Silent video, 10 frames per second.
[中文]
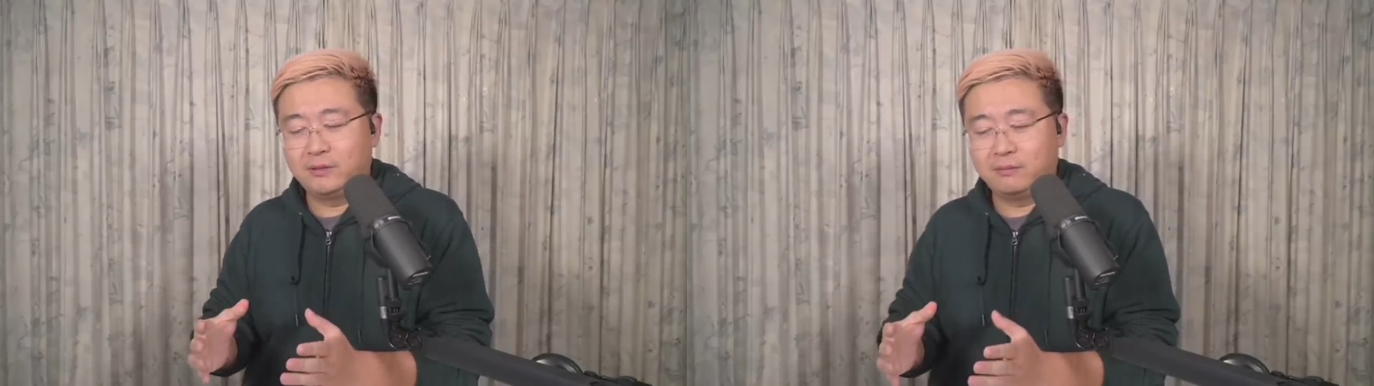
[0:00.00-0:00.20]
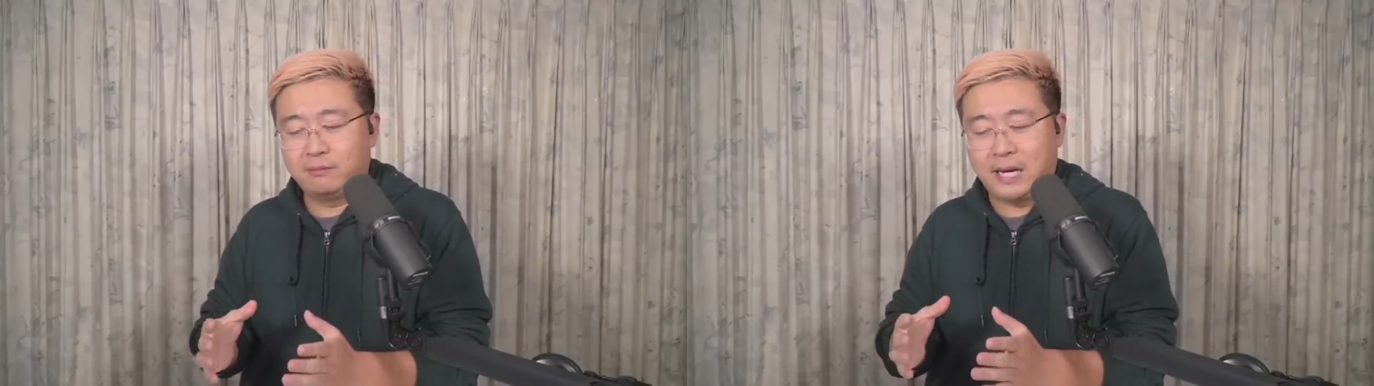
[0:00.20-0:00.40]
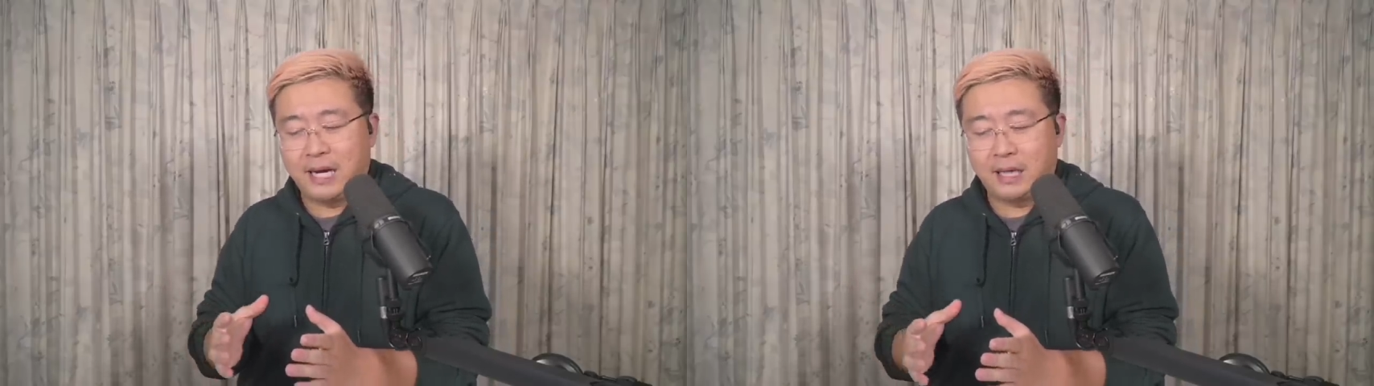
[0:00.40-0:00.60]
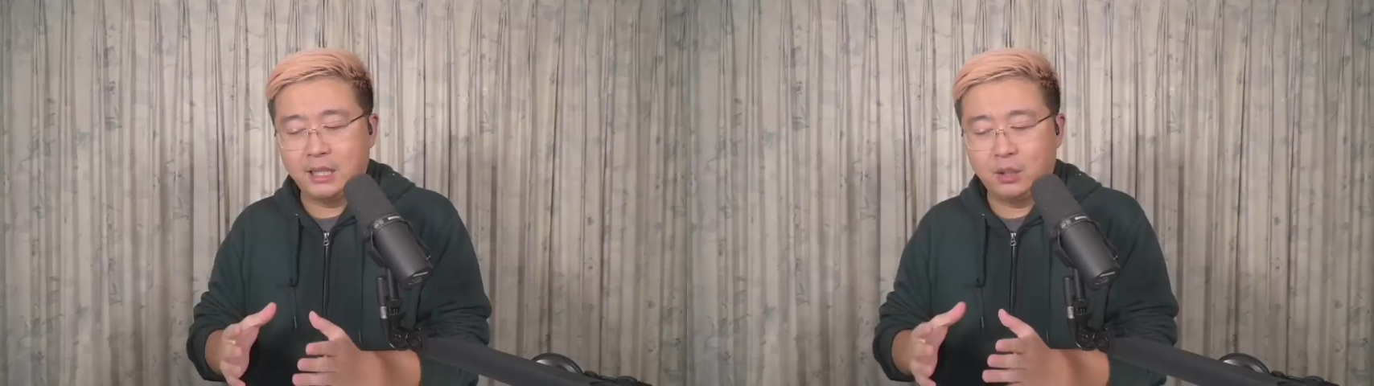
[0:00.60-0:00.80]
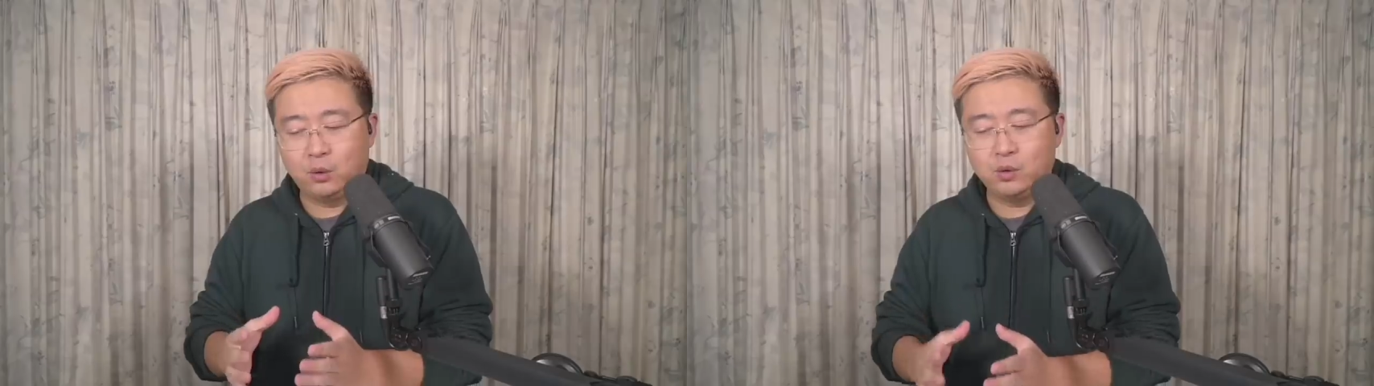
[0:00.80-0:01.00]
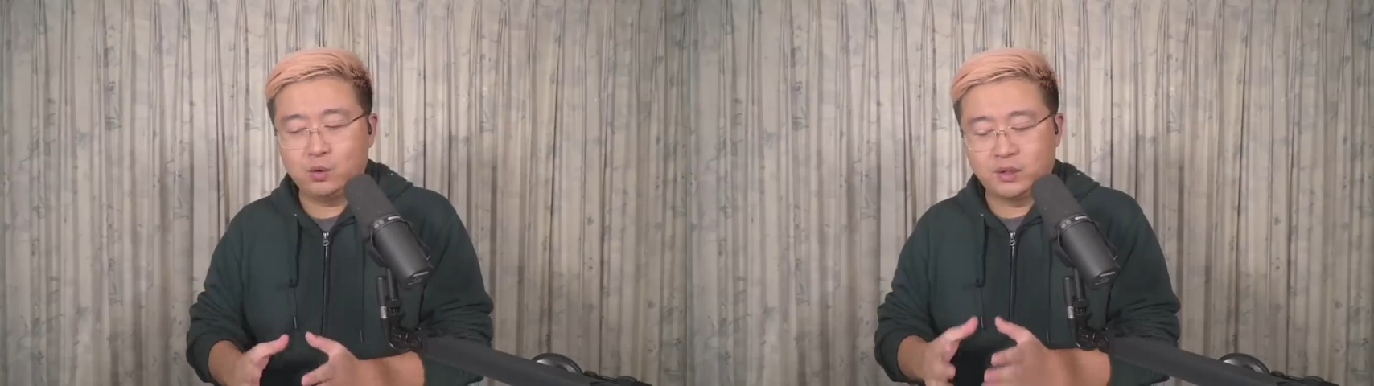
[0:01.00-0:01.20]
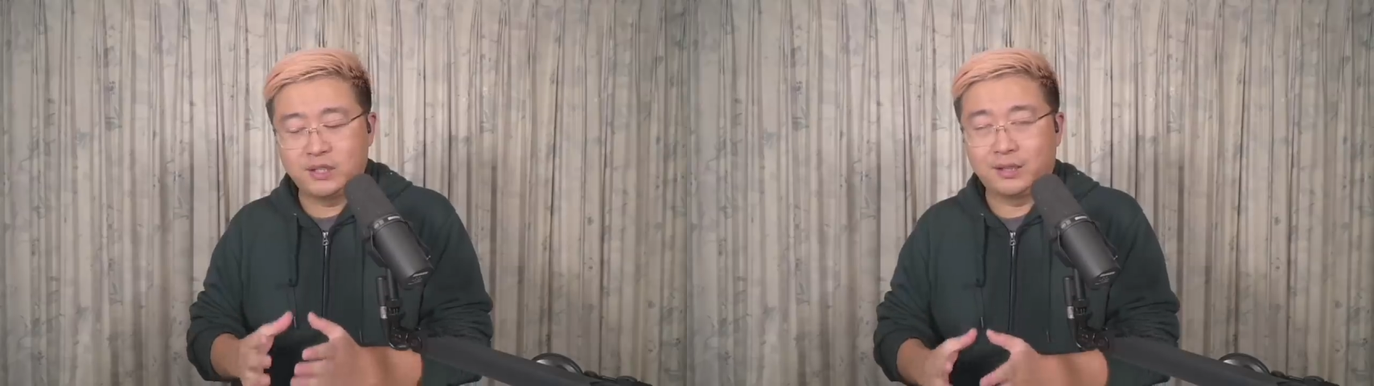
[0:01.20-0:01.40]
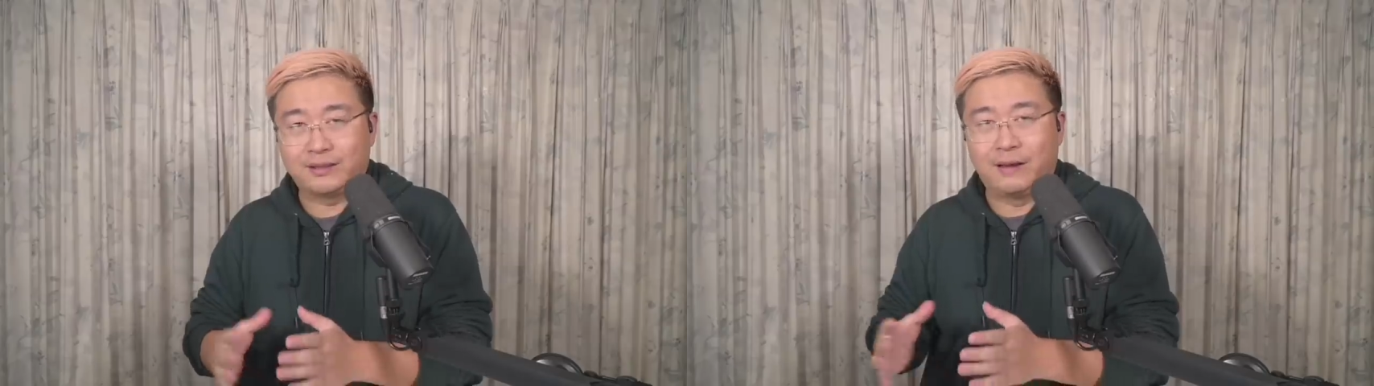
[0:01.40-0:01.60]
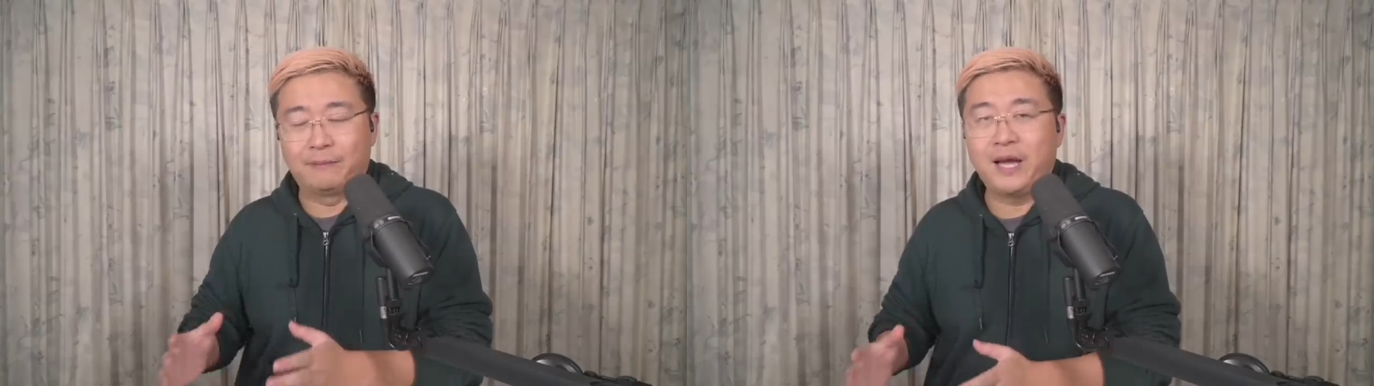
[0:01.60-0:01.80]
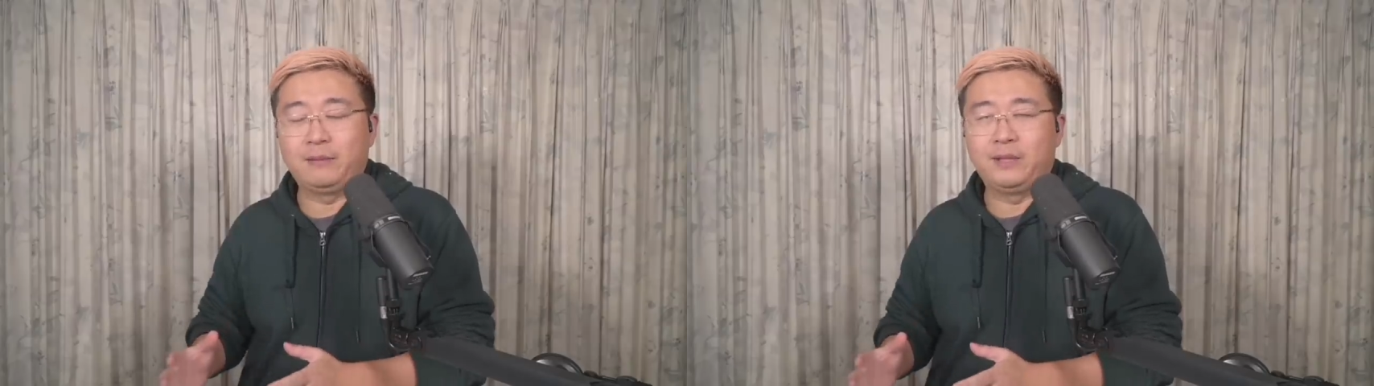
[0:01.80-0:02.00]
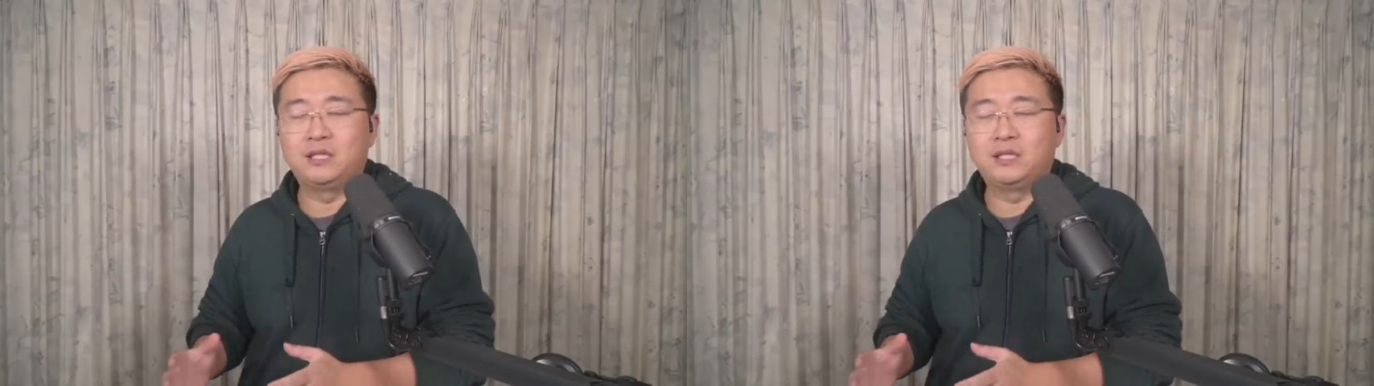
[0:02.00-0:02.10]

马克龙所在这个党派里面，